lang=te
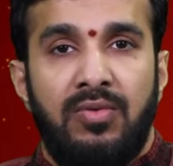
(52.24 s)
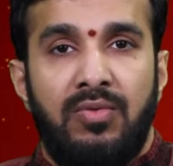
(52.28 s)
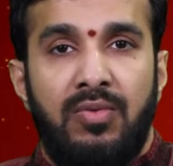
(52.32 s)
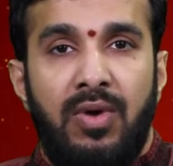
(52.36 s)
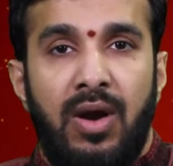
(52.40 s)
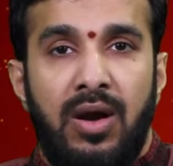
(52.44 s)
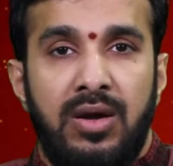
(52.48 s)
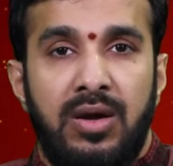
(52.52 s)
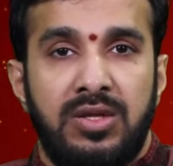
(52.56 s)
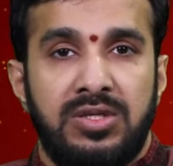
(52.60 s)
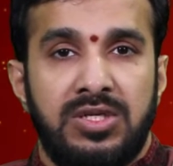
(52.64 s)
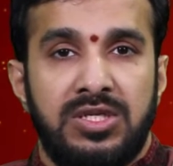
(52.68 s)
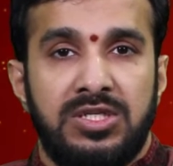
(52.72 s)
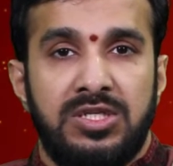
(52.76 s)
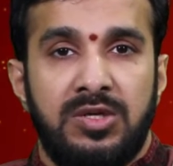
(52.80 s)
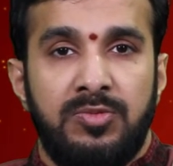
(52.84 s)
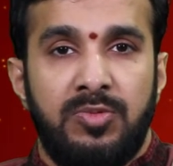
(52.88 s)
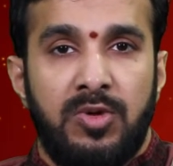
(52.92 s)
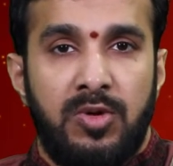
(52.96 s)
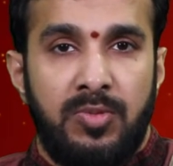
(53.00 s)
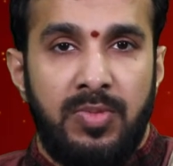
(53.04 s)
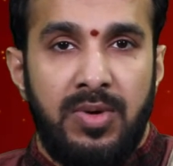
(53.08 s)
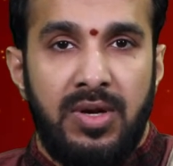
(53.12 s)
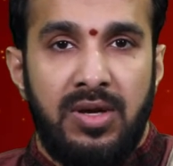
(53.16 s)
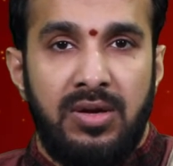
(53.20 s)
వాళ్ళు చేసే
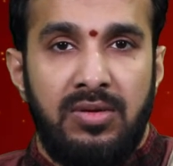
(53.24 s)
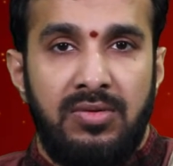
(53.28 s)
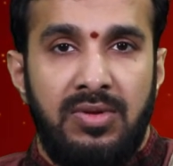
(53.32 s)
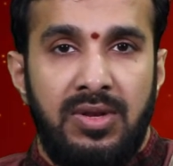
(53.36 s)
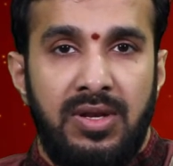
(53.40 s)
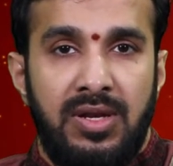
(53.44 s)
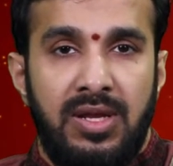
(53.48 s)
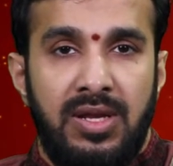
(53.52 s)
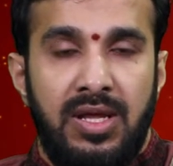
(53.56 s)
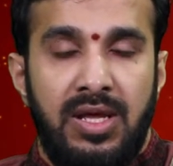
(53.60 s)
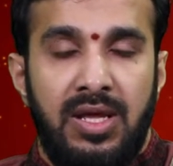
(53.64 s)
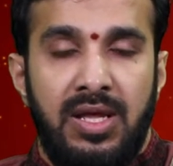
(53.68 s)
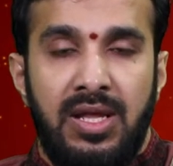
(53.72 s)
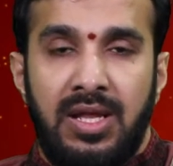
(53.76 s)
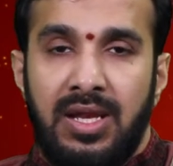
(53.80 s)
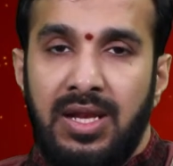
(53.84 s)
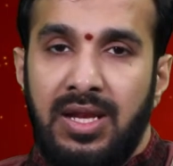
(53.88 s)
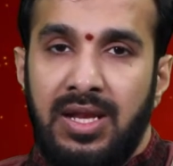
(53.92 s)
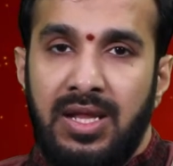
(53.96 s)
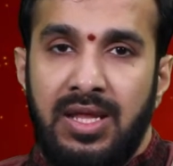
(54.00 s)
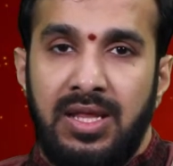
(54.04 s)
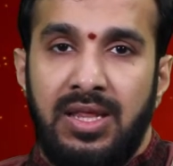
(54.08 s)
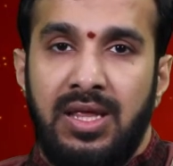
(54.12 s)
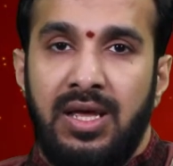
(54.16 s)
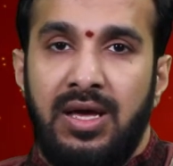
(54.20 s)
పొరపాట్ల వలన
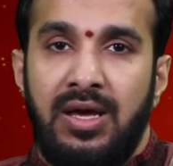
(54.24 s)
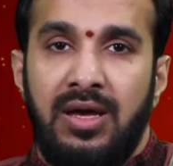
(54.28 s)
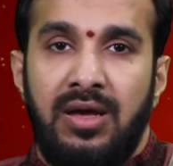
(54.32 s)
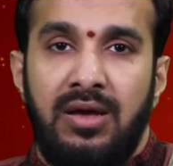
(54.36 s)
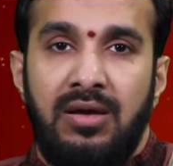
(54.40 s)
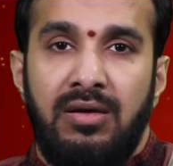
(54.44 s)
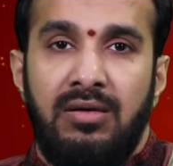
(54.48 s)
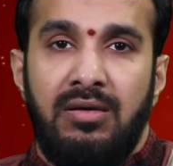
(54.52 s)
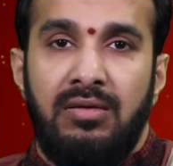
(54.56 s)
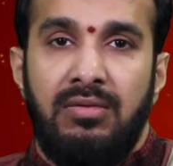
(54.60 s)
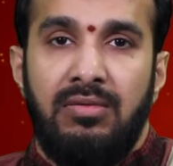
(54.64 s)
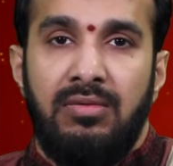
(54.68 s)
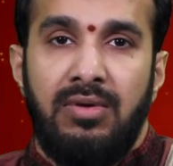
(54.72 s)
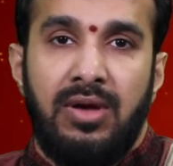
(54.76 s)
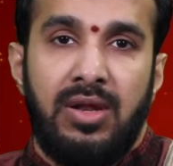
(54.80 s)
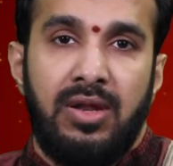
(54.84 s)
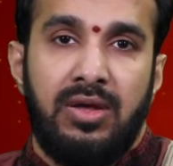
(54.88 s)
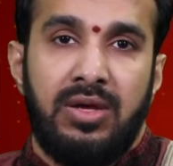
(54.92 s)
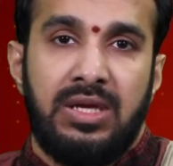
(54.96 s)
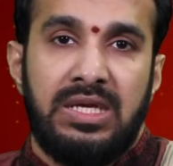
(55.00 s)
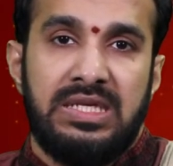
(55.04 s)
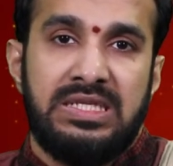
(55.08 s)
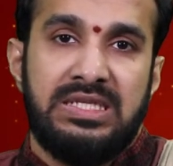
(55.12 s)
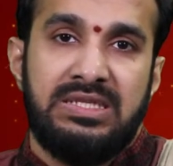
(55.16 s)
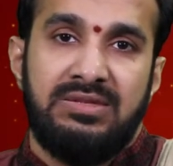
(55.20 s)
లేదా వారి
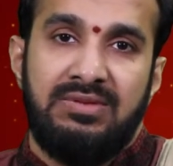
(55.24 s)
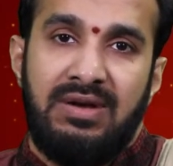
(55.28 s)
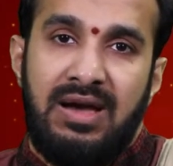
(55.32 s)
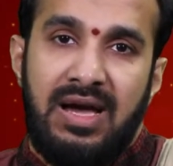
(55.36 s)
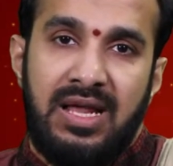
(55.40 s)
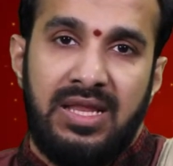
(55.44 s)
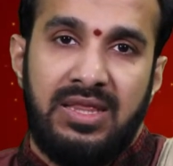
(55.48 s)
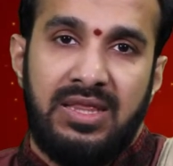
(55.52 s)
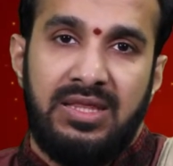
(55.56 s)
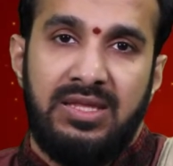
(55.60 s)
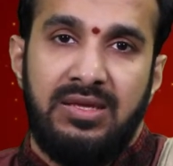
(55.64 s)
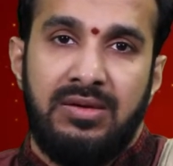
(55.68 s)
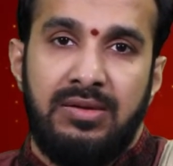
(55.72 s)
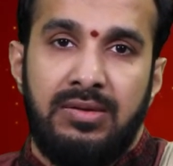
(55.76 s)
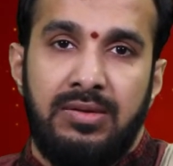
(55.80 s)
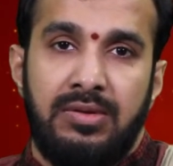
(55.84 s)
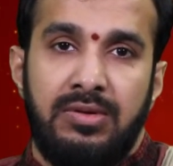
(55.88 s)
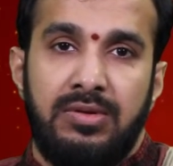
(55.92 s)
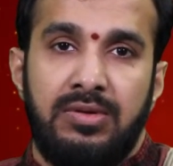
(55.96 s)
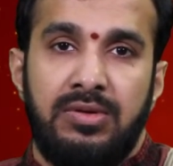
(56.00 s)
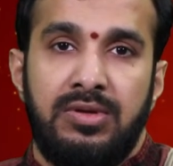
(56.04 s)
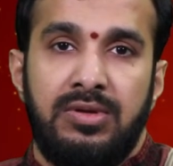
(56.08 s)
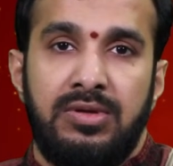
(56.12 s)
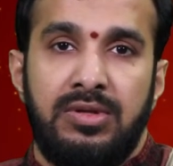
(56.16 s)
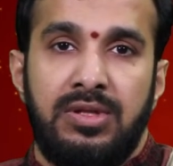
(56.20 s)
యొక్క స్వార్థ
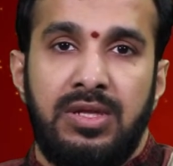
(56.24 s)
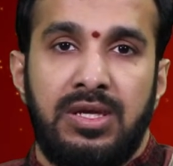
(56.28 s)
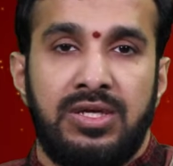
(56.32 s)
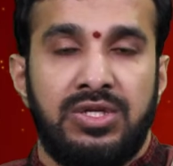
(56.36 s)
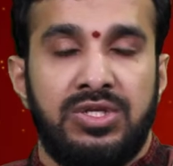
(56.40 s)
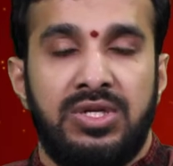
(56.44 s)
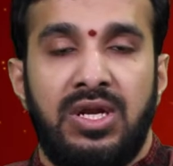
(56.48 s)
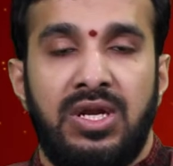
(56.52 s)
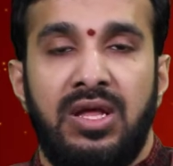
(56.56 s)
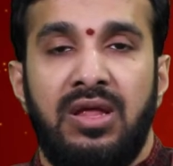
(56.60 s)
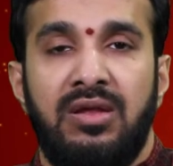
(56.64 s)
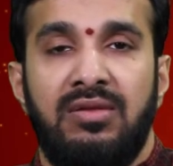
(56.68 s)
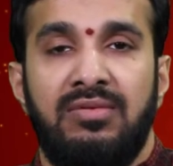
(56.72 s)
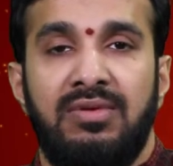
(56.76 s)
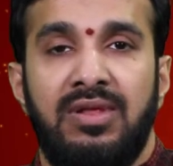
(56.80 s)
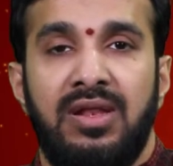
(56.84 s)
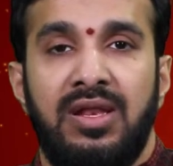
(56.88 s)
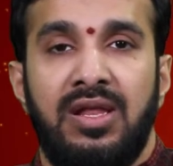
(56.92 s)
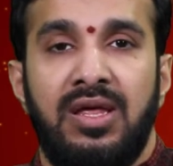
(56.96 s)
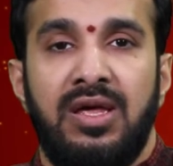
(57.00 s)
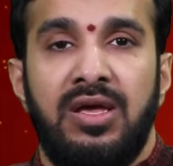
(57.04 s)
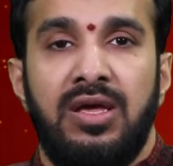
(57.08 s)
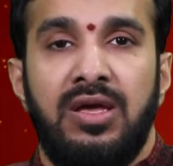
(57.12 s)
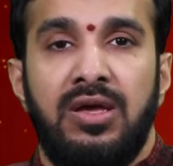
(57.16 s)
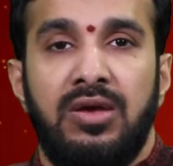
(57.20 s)
లక్షణాల
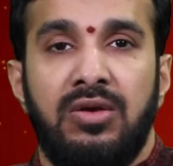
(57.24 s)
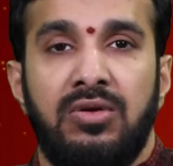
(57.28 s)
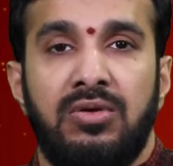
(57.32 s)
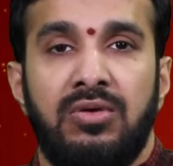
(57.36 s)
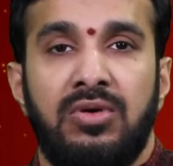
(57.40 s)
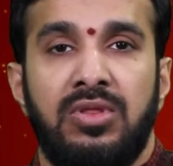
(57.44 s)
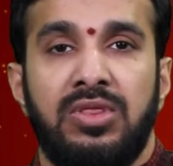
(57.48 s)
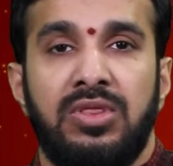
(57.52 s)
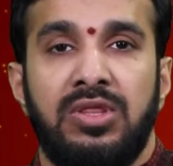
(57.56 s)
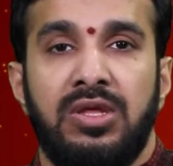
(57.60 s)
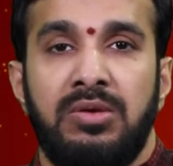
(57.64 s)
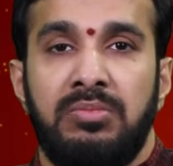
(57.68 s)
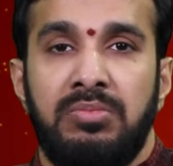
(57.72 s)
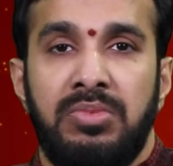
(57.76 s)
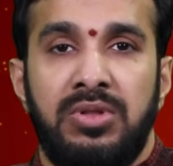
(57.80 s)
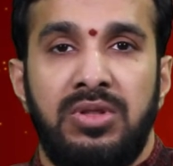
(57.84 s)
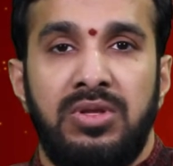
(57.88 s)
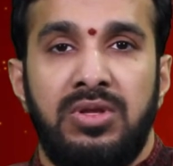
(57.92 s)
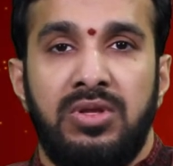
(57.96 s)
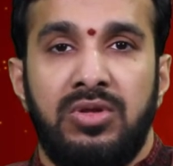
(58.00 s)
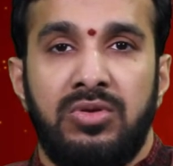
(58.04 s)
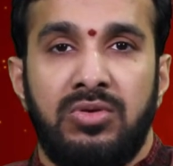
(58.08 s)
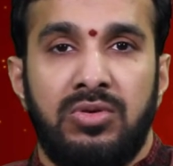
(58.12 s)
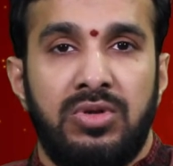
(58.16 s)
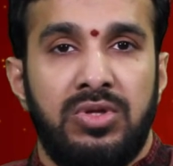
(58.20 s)
వలన కొంత
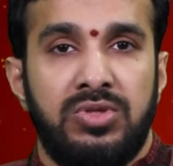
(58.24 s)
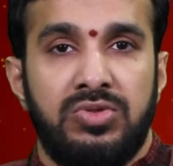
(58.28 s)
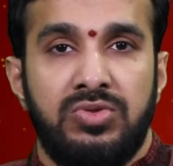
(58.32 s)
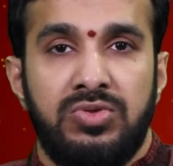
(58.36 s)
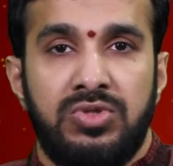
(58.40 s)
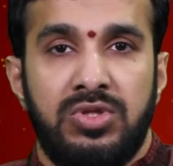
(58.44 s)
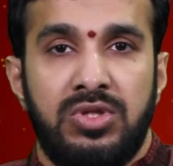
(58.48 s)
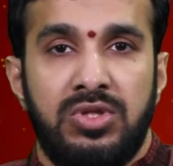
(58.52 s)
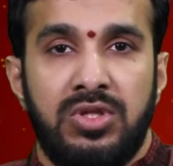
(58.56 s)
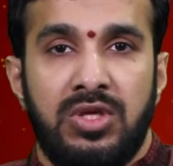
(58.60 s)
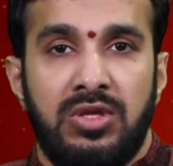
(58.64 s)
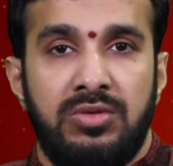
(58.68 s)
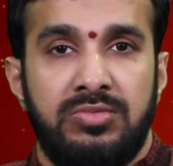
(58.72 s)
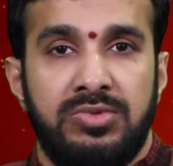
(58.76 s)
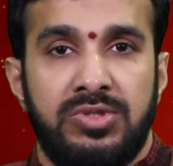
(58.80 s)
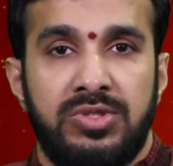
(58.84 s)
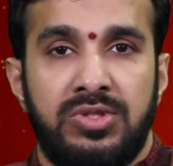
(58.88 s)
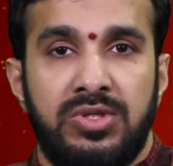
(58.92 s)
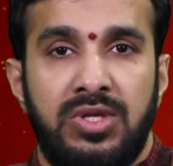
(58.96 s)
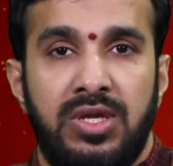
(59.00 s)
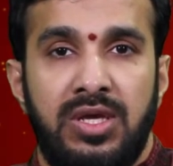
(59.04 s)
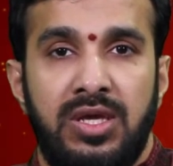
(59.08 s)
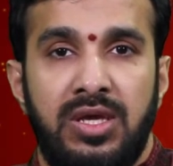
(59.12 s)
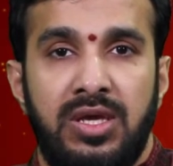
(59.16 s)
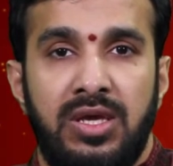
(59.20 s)
ఇబ్బందిని ఎదుర్కొనే సూచనలు
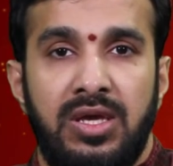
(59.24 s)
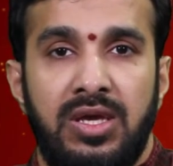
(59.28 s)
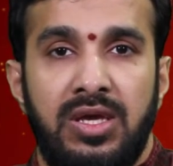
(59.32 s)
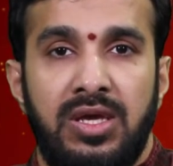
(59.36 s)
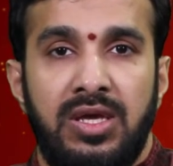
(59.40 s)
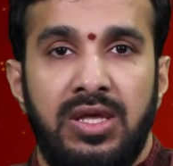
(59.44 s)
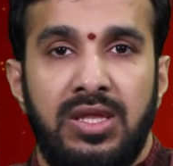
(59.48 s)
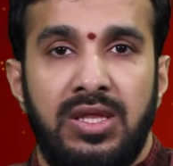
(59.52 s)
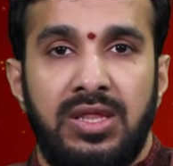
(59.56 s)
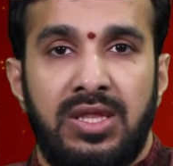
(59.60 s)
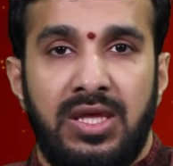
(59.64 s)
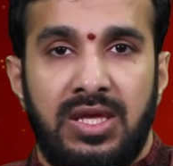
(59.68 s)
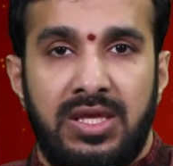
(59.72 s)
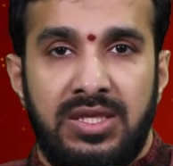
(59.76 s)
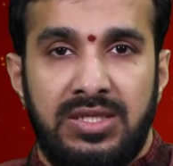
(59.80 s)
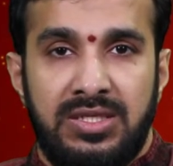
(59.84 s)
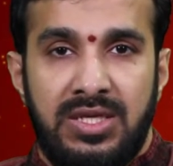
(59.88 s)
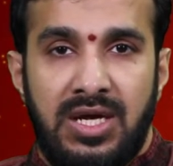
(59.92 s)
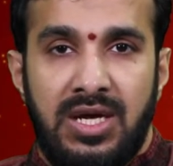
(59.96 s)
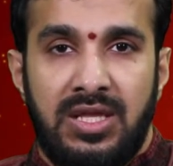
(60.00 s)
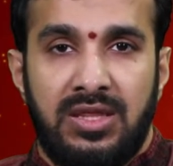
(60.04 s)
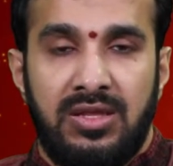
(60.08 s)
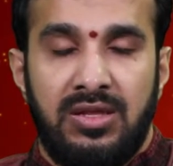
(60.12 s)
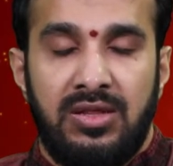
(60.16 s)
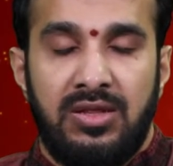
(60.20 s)
కనిపిస్తున్నాయి తగిన
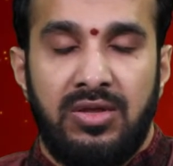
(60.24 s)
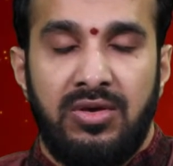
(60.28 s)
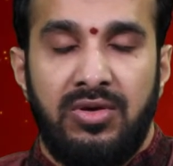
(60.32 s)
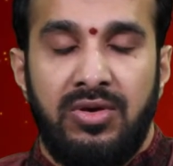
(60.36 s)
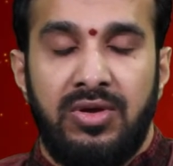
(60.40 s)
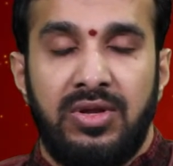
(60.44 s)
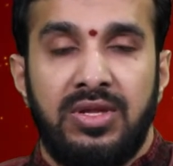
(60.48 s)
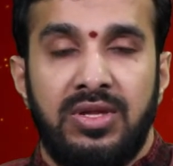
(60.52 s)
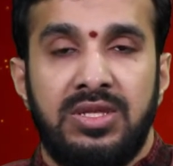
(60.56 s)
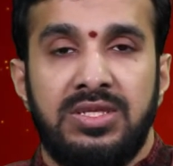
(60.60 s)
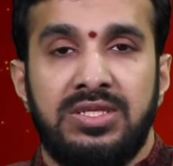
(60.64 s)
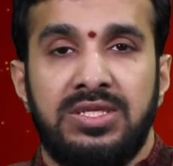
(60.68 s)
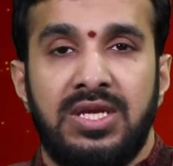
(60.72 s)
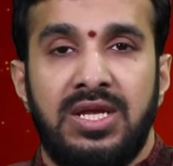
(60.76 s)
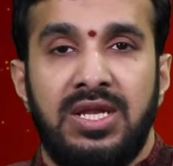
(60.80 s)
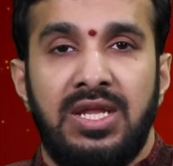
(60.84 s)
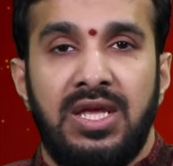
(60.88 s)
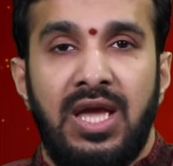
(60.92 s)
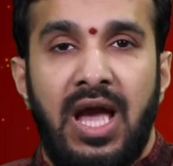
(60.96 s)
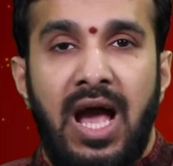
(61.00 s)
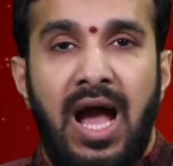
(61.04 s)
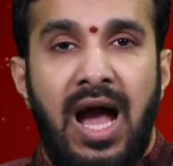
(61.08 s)
జాగ్రత్తలతో వ్యవహరించాలి